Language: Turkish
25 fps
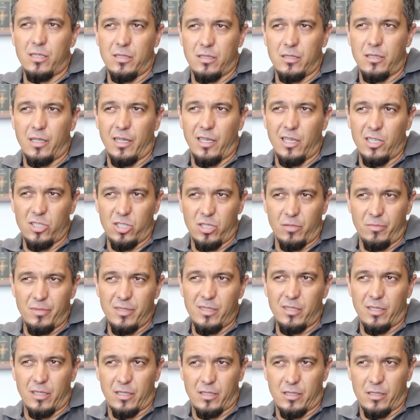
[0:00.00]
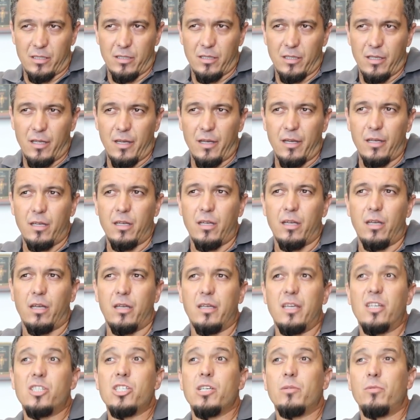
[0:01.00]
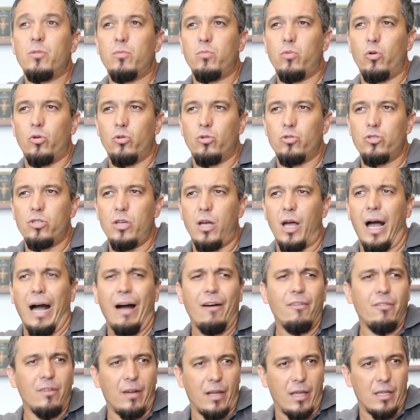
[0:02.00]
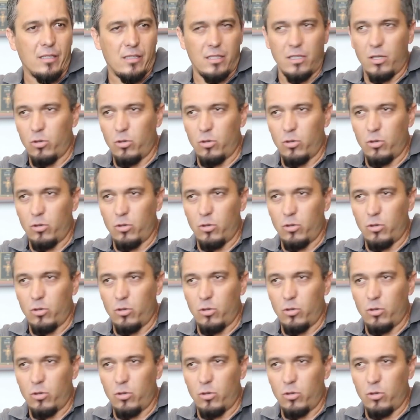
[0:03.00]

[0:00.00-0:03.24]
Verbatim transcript: aslında yaşamı sırasında e, yaşamı boyunca Havra'ya,